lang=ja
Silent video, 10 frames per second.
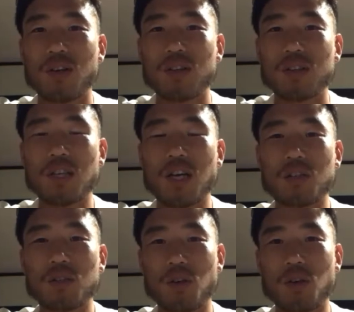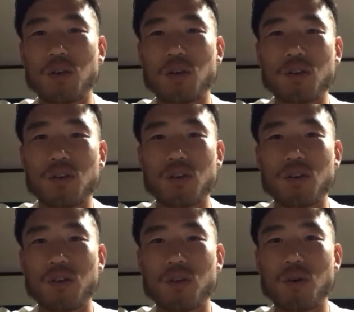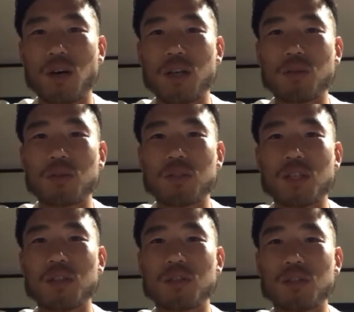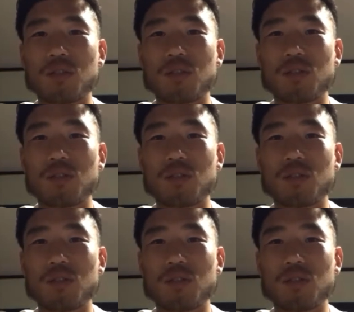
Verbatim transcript: 近くのフォワードの選手の